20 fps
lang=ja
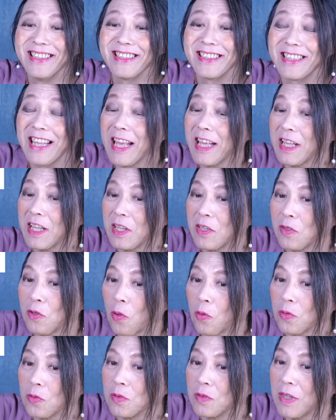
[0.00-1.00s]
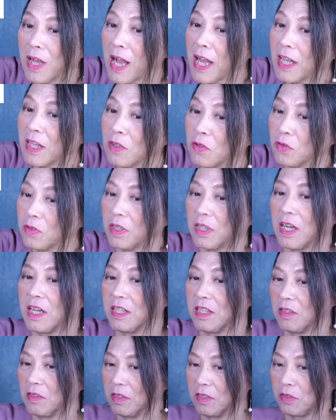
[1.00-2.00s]
選挙区外のって書
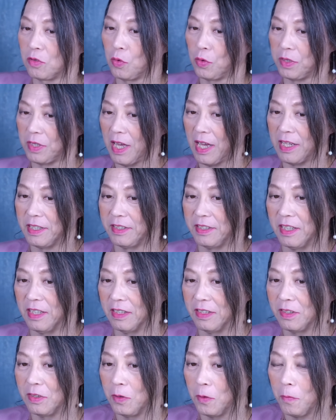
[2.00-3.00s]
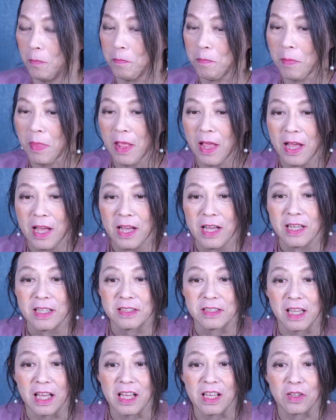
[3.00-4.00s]
いてあるのがすごい大事なんですよ
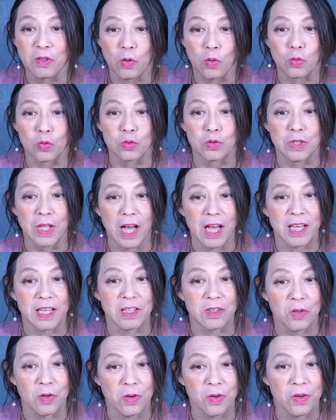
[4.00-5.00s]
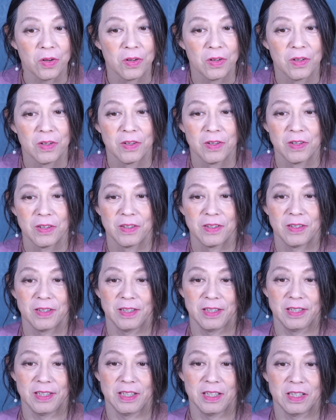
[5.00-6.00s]
選挙区内の
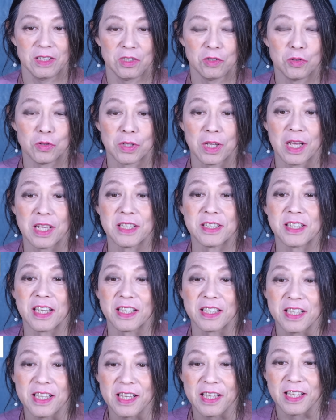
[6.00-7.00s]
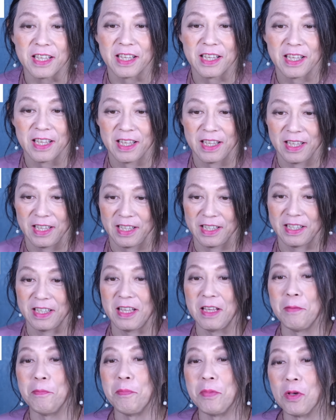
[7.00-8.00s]
あ有権者に
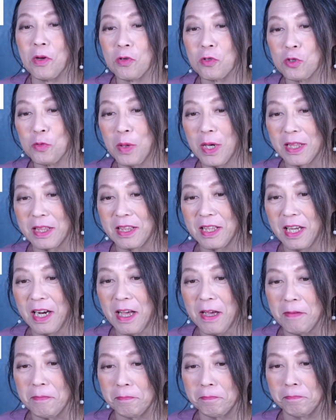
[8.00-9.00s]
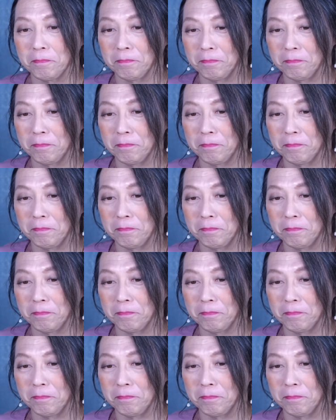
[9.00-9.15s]
金品を配ったら